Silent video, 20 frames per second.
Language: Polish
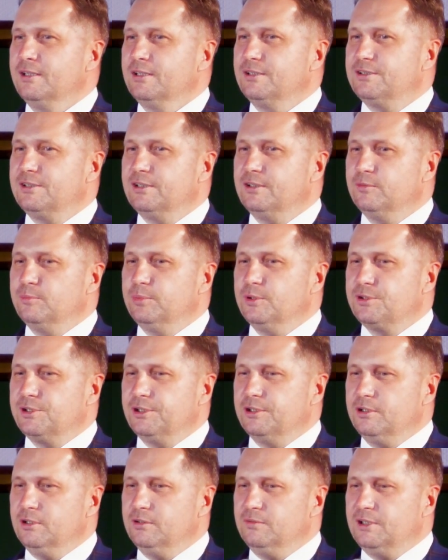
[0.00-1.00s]
Chcę
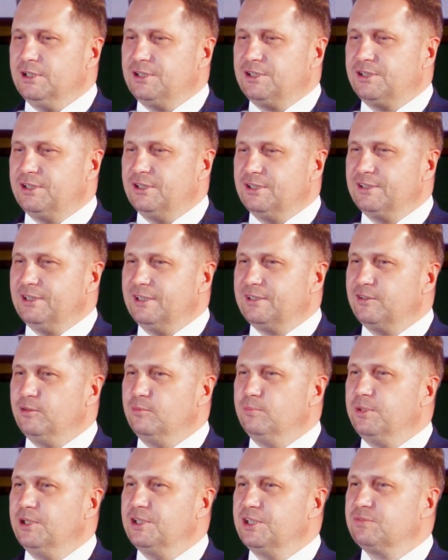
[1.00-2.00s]
podziękować za
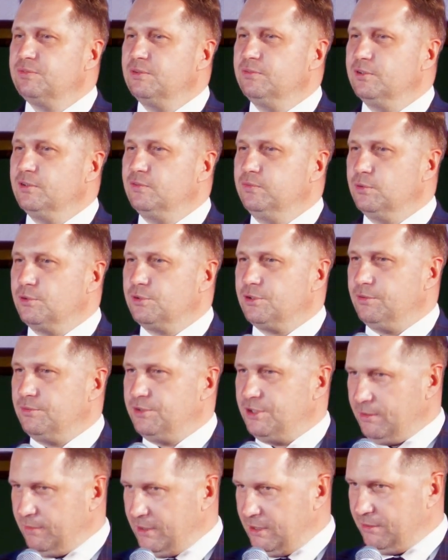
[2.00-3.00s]
tę
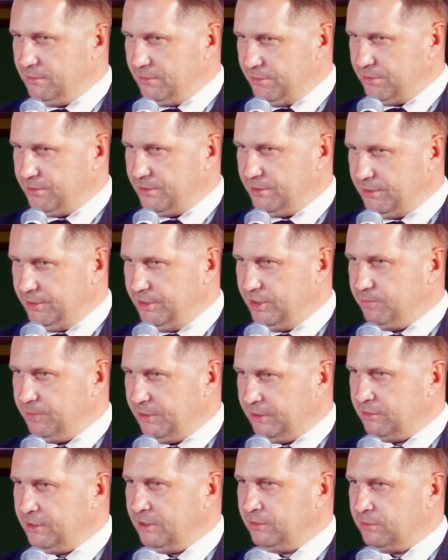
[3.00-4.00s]
państwowo-twórczą działalność
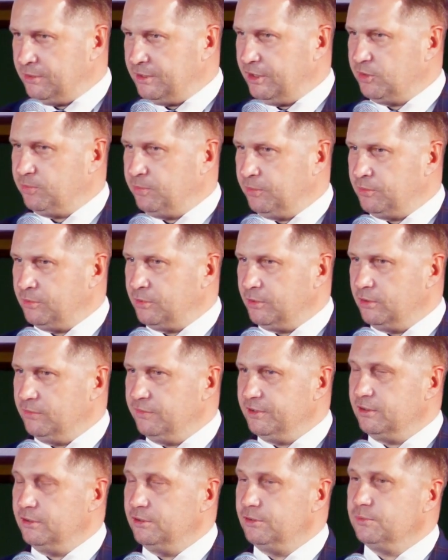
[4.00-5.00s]
Inspektoratu Transportu
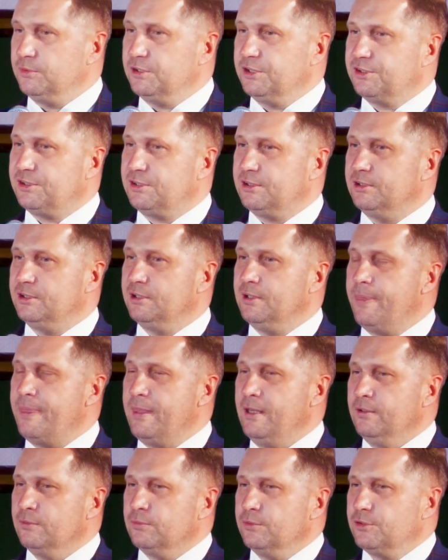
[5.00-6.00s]
Drogowego i tu, jest, e,
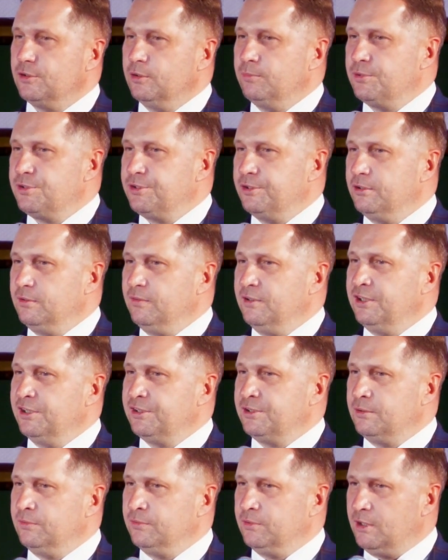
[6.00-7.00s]
tu są
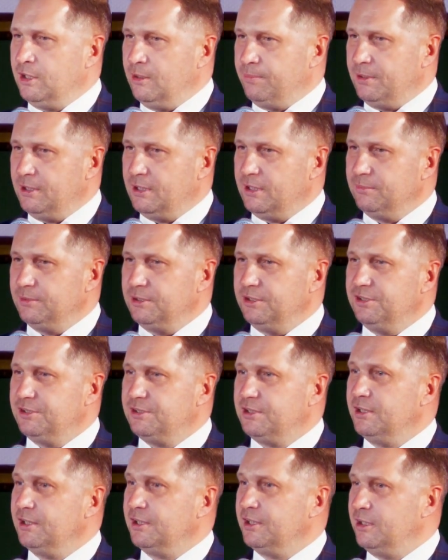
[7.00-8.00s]
podziękowania zarówno dla pana
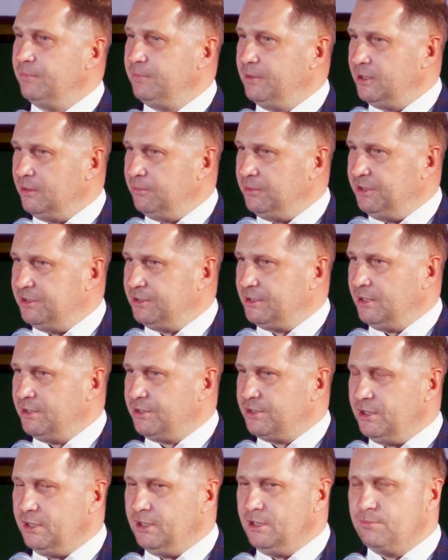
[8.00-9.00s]
ministra, jak i dla pana ministra
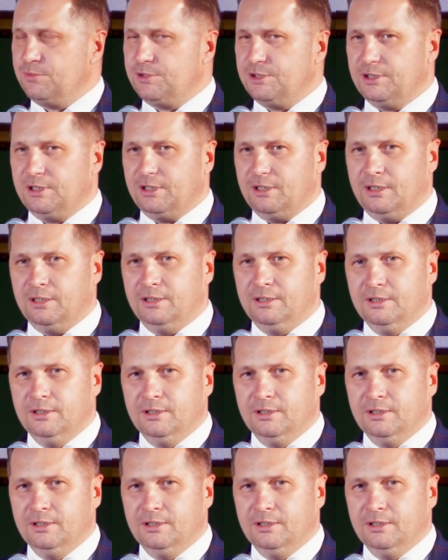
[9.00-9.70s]
Andrzeja Adamczyka.